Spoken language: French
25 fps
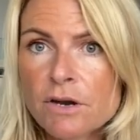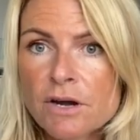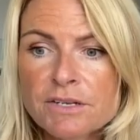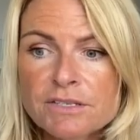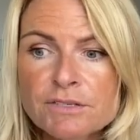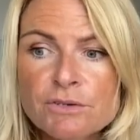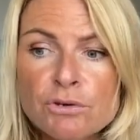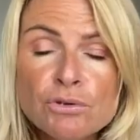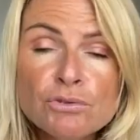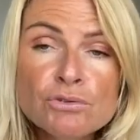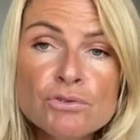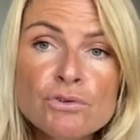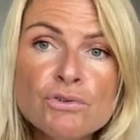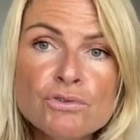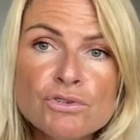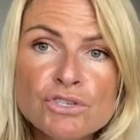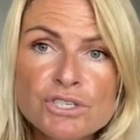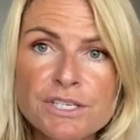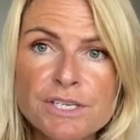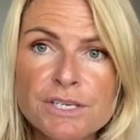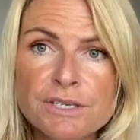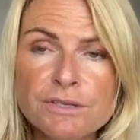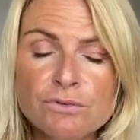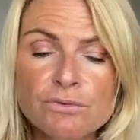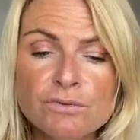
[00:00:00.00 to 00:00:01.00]

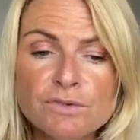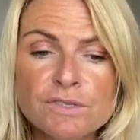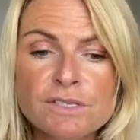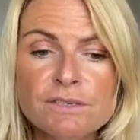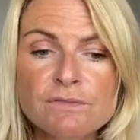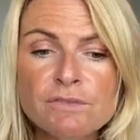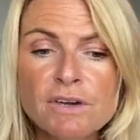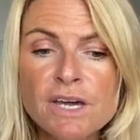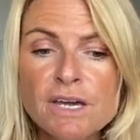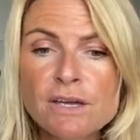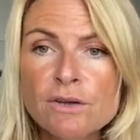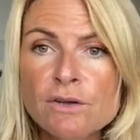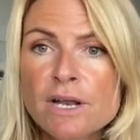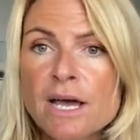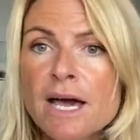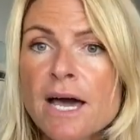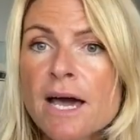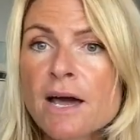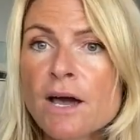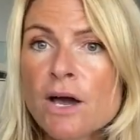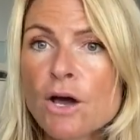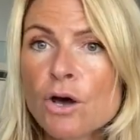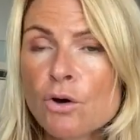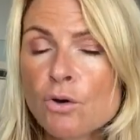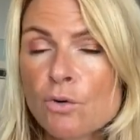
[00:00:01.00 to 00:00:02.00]
chronologique. Donc c'est vrai que là,
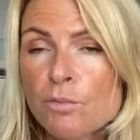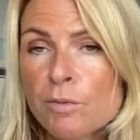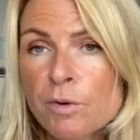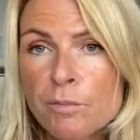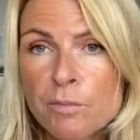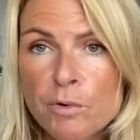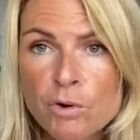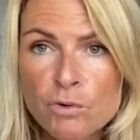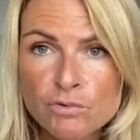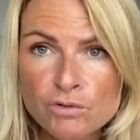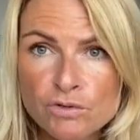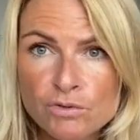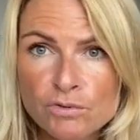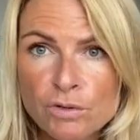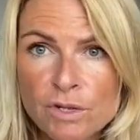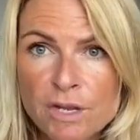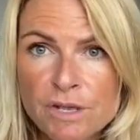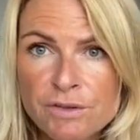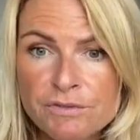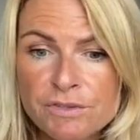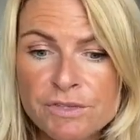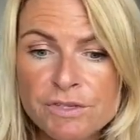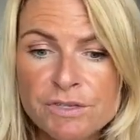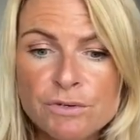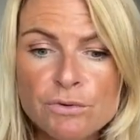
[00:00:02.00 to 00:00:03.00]
au moment où je tourne
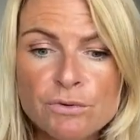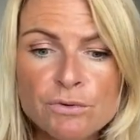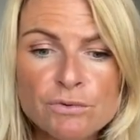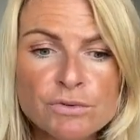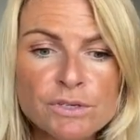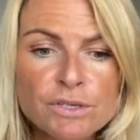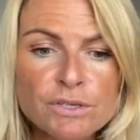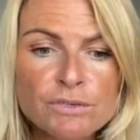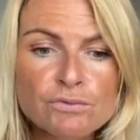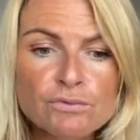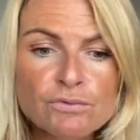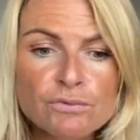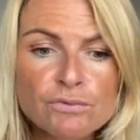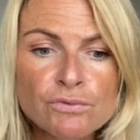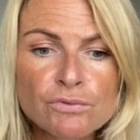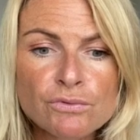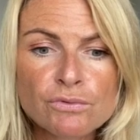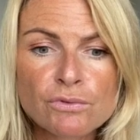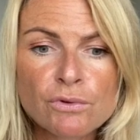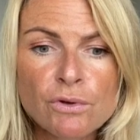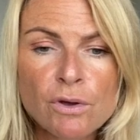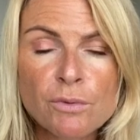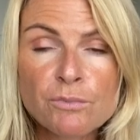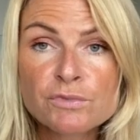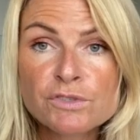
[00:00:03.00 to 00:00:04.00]
la vidéo, on est tous
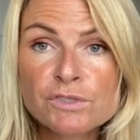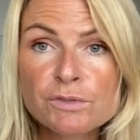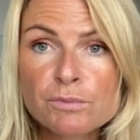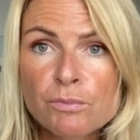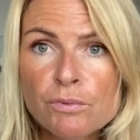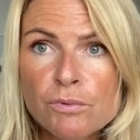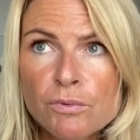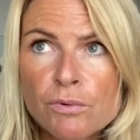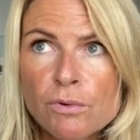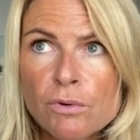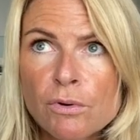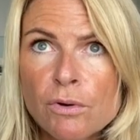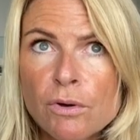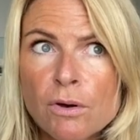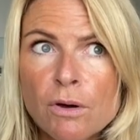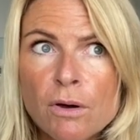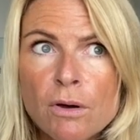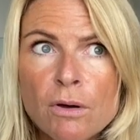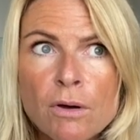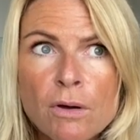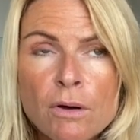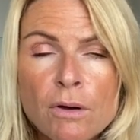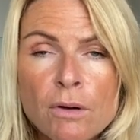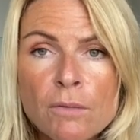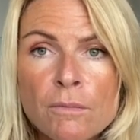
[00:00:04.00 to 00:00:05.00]
un petit peu...
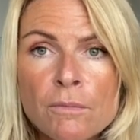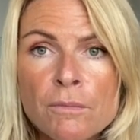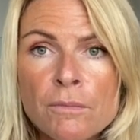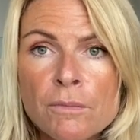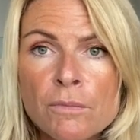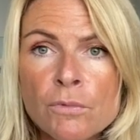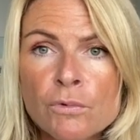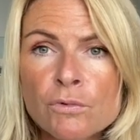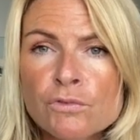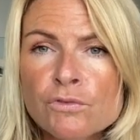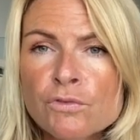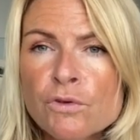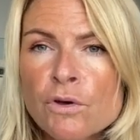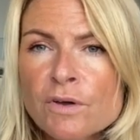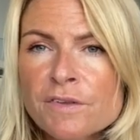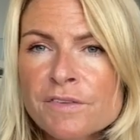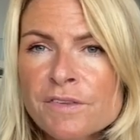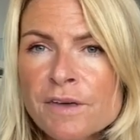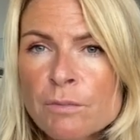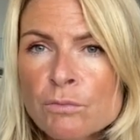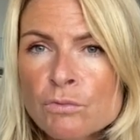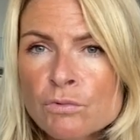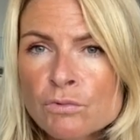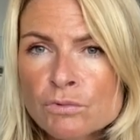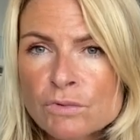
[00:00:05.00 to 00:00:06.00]
On sent que
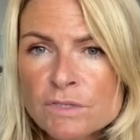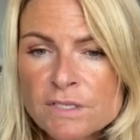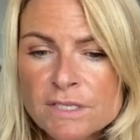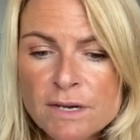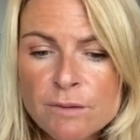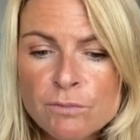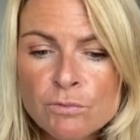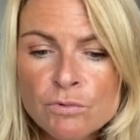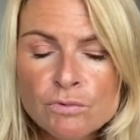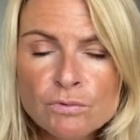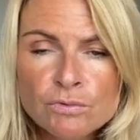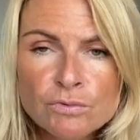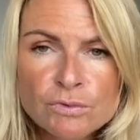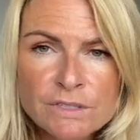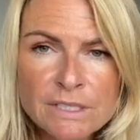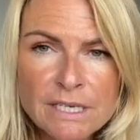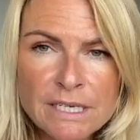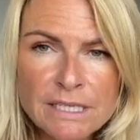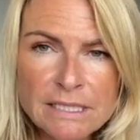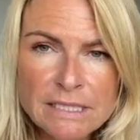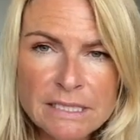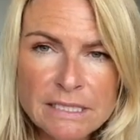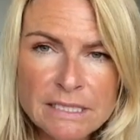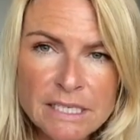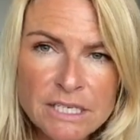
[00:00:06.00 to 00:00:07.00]
ça monte, ça monte, il y
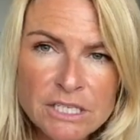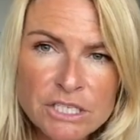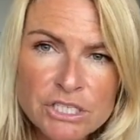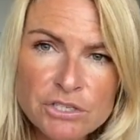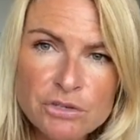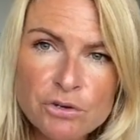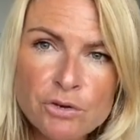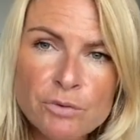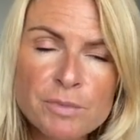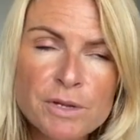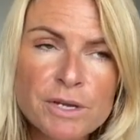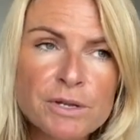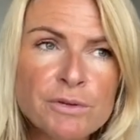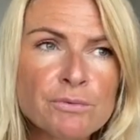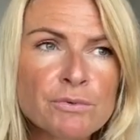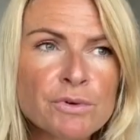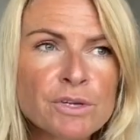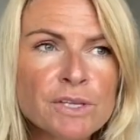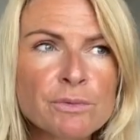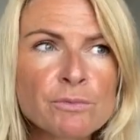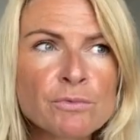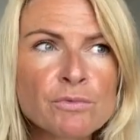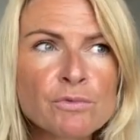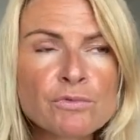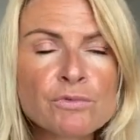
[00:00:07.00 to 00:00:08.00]
a une énergie de rébellion
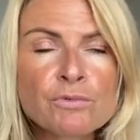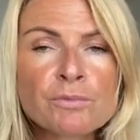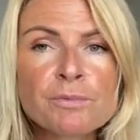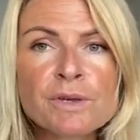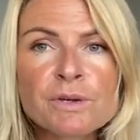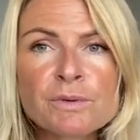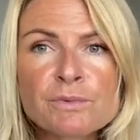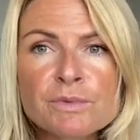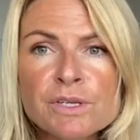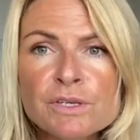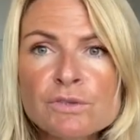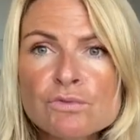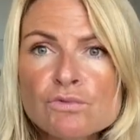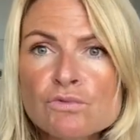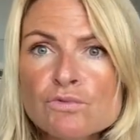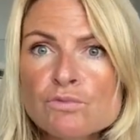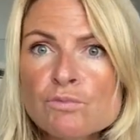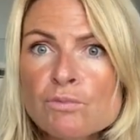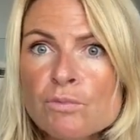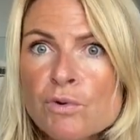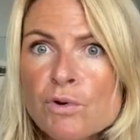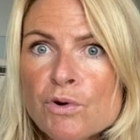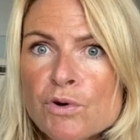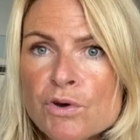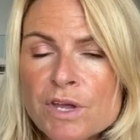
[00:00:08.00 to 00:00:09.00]
qui monte, mais on est tous
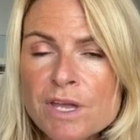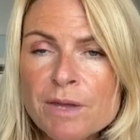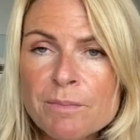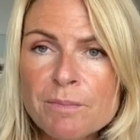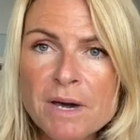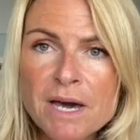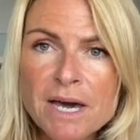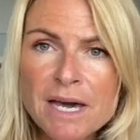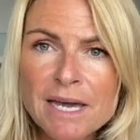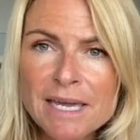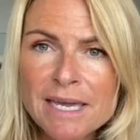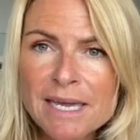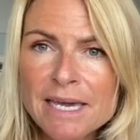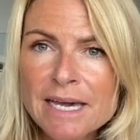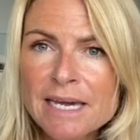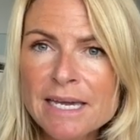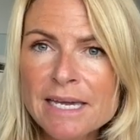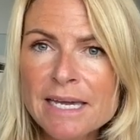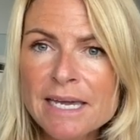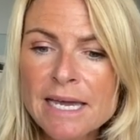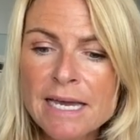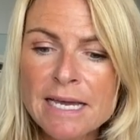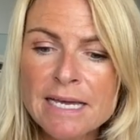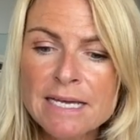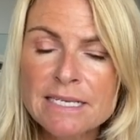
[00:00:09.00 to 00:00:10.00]
bloqués par un
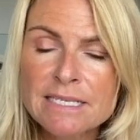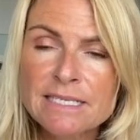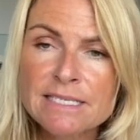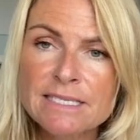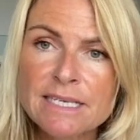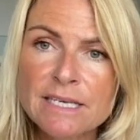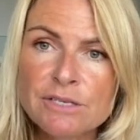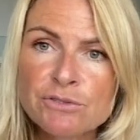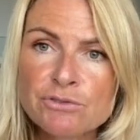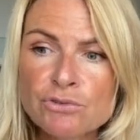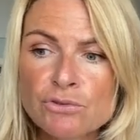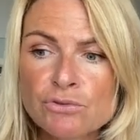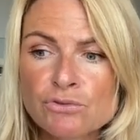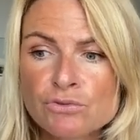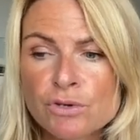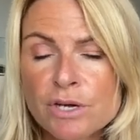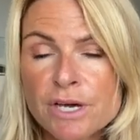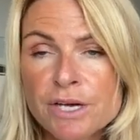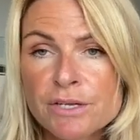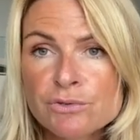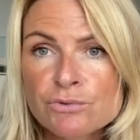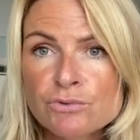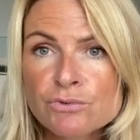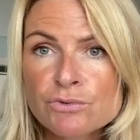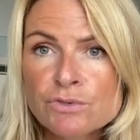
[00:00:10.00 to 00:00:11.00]
carré
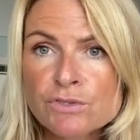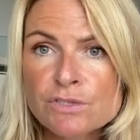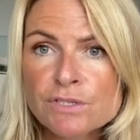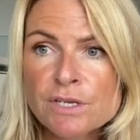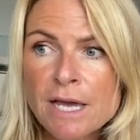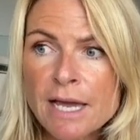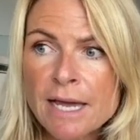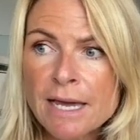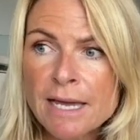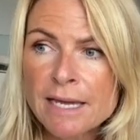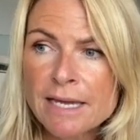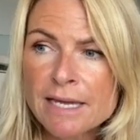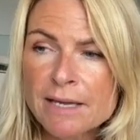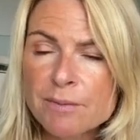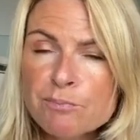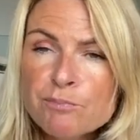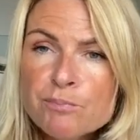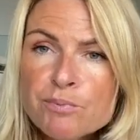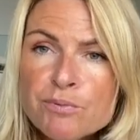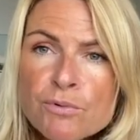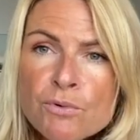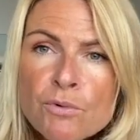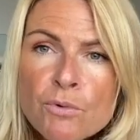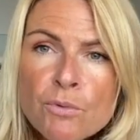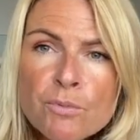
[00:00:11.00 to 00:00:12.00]
Saturne-Uranus est
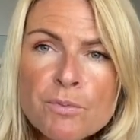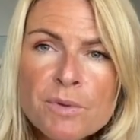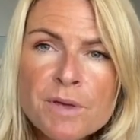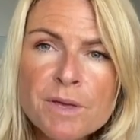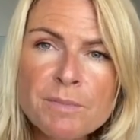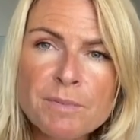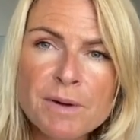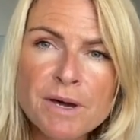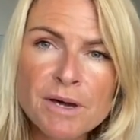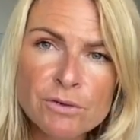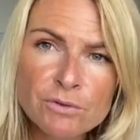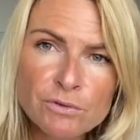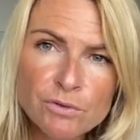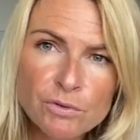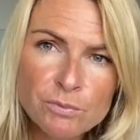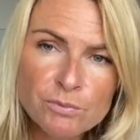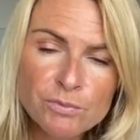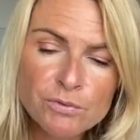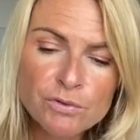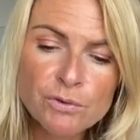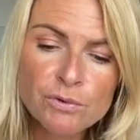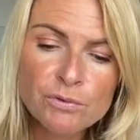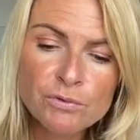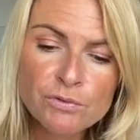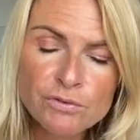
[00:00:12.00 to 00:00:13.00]
plombé par une
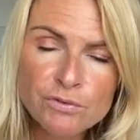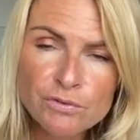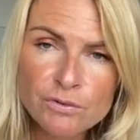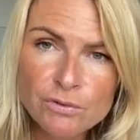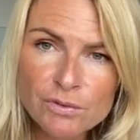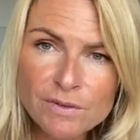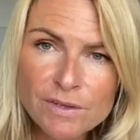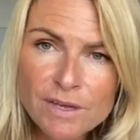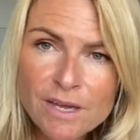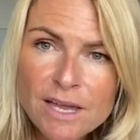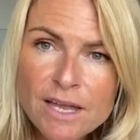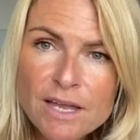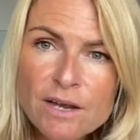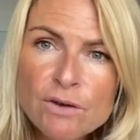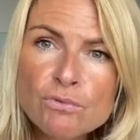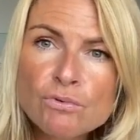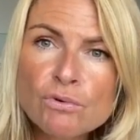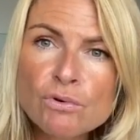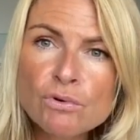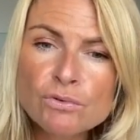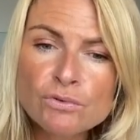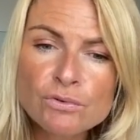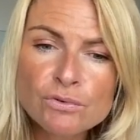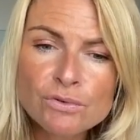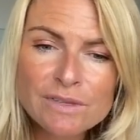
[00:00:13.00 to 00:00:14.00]
ambiance très
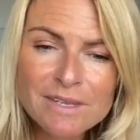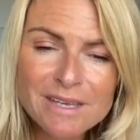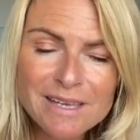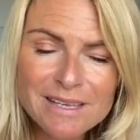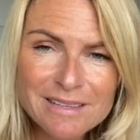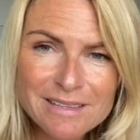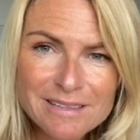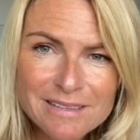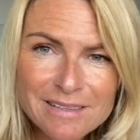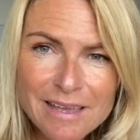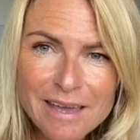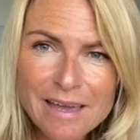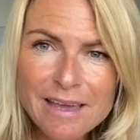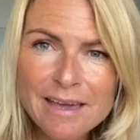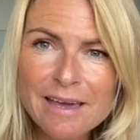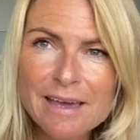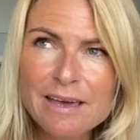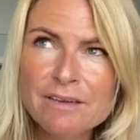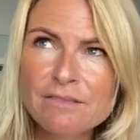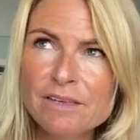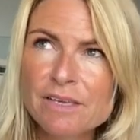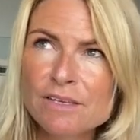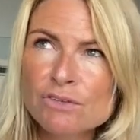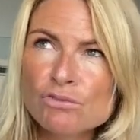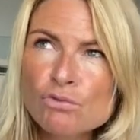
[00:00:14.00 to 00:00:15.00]
lourde, très terre,
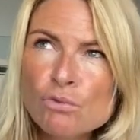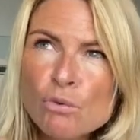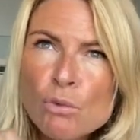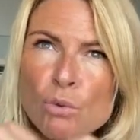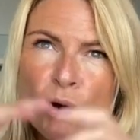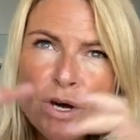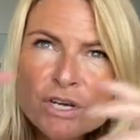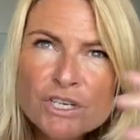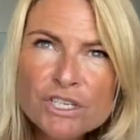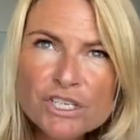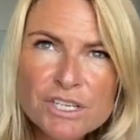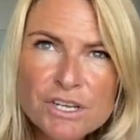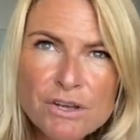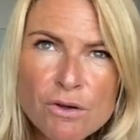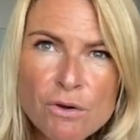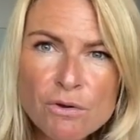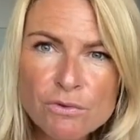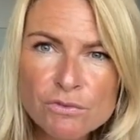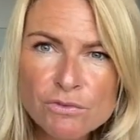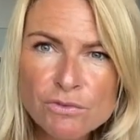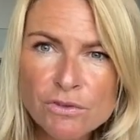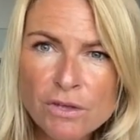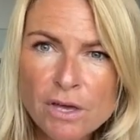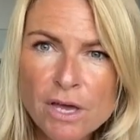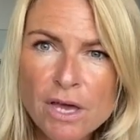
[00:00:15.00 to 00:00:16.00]
avec trois
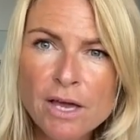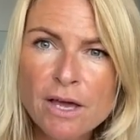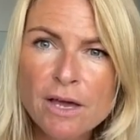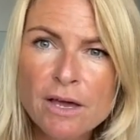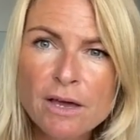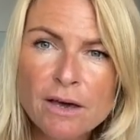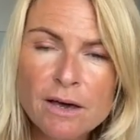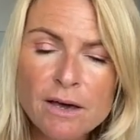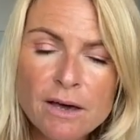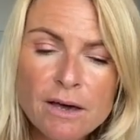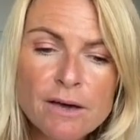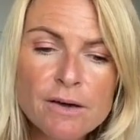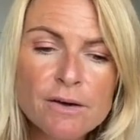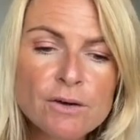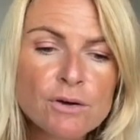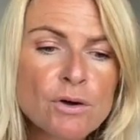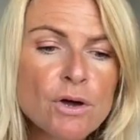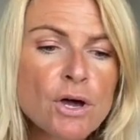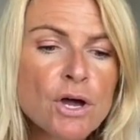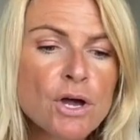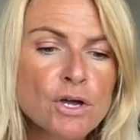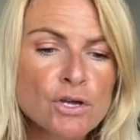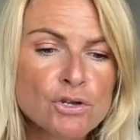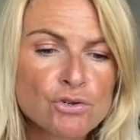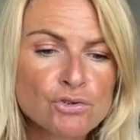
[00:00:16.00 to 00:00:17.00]
géantes, hein, euh,
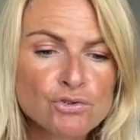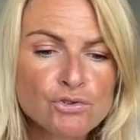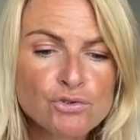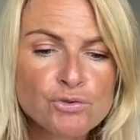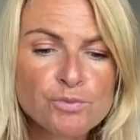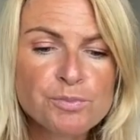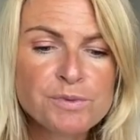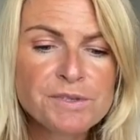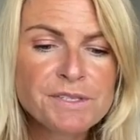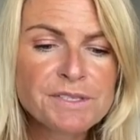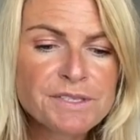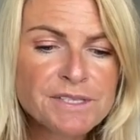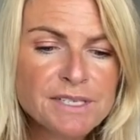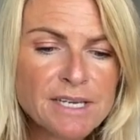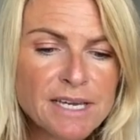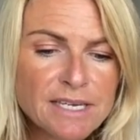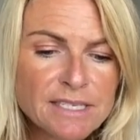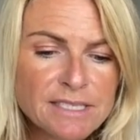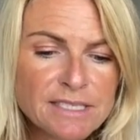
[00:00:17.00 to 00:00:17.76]
Jupiter,